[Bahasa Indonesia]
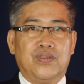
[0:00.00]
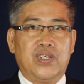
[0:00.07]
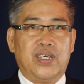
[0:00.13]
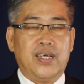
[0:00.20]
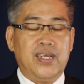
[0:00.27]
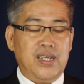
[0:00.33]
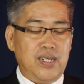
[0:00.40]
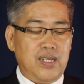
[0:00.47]

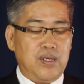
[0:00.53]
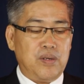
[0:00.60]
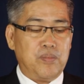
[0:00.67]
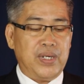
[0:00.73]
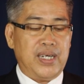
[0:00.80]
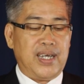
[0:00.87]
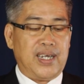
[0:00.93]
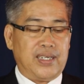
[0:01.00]
Jane
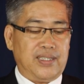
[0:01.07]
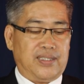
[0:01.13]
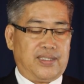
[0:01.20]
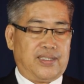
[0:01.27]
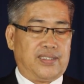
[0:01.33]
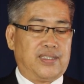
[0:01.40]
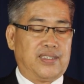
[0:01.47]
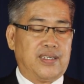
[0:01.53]

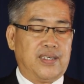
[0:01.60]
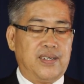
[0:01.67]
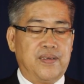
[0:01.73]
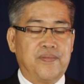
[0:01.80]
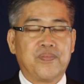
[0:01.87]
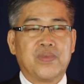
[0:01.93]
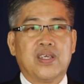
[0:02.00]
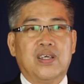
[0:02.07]
menangis.
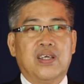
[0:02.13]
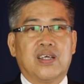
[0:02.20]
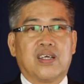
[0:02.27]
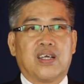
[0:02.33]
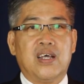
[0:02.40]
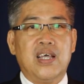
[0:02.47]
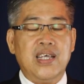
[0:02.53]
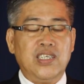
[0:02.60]

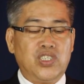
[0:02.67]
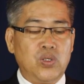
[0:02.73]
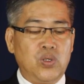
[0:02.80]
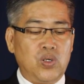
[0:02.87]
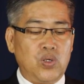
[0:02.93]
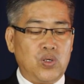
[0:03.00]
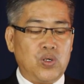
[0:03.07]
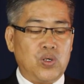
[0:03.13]

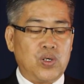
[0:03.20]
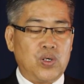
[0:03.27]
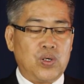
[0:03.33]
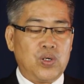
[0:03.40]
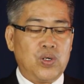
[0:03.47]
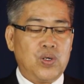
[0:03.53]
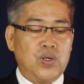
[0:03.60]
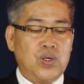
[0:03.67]

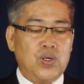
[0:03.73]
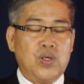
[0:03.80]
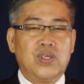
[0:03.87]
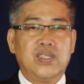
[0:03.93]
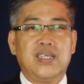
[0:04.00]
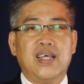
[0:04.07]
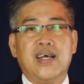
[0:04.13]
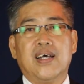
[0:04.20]

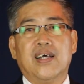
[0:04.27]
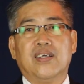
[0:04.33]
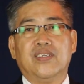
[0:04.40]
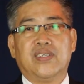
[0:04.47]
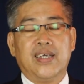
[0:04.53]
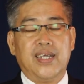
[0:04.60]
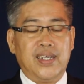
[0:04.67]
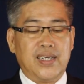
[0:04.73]
Keesoknya
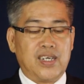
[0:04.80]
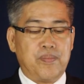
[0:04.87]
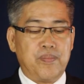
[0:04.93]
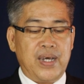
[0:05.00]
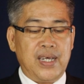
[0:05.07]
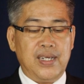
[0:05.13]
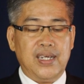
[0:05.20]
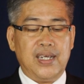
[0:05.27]
Jane
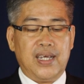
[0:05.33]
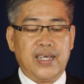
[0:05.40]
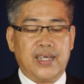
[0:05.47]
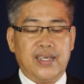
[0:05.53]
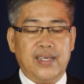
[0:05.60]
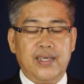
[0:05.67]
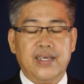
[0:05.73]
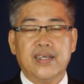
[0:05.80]
kembali
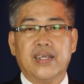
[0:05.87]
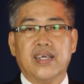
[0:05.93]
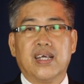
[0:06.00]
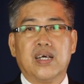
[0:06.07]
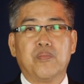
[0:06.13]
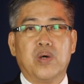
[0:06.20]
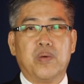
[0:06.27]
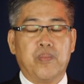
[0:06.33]
lagi
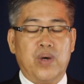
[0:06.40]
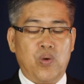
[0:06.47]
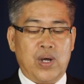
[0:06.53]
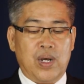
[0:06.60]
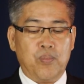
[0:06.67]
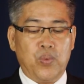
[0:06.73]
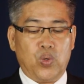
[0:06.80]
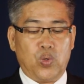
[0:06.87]
dengan
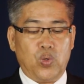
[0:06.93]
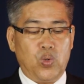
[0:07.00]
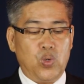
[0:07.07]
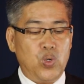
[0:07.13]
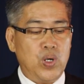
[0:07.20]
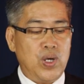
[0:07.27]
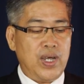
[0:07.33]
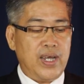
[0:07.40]
membawa
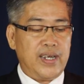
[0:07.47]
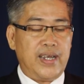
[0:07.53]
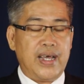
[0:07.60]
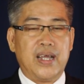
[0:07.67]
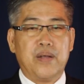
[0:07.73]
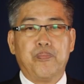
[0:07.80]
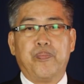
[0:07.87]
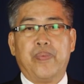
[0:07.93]
buku
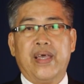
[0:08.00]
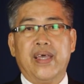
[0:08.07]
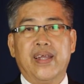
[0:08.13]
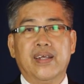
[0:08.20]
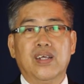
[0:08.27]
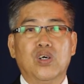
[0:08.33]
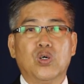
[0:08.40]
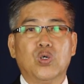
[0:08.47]
dan
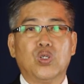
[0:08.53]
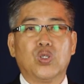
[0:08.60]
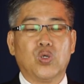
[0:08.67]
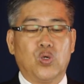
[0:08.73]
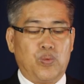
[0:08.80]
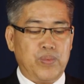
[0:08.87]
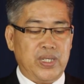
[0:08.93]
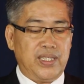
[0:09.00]
pen
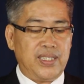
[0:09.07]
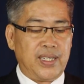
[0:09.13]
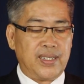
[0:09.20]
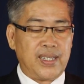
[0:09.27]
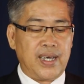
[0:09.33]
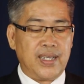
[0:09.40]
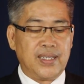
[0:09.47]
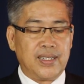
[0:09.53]
untuk
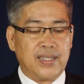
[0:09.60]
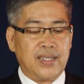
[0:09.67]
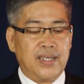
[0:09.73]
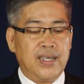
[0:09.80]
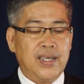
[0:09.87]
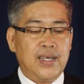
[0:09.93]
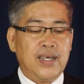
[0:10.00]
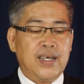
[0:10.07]
mencatat
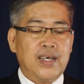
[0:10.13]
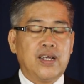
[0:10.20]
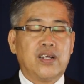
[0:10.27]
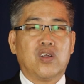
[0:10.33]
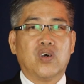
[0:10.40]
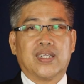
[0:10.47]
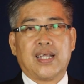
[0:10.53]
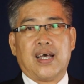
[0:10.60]

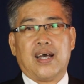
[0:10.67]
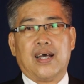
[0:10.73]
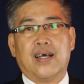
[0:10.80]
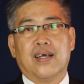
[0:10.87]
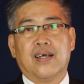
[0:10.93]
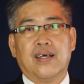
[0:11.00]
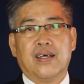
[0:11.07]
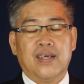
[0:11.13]
nota
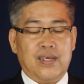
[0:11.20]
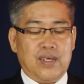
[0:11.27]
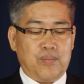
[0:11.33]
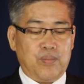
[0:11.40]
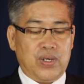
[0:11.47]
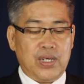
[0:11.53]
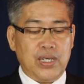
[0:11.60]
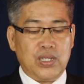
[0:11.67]

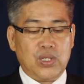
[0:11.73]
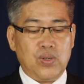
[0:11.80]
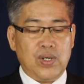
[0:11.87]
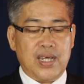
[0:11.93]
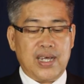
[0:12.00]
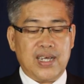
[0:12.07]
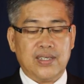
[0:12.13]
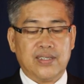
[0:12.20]

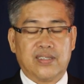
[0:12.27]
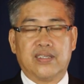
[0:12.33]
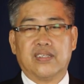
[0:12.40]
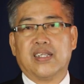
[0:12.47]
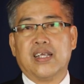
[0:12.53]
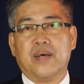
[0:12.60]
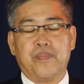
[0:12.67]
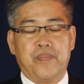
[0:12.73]
Begitulah
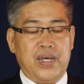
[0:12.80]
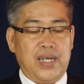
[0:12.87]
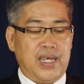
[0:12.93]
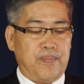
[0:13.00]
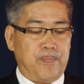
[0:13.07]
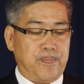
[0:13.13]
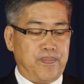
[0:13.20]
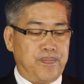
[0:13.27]
setiap malam.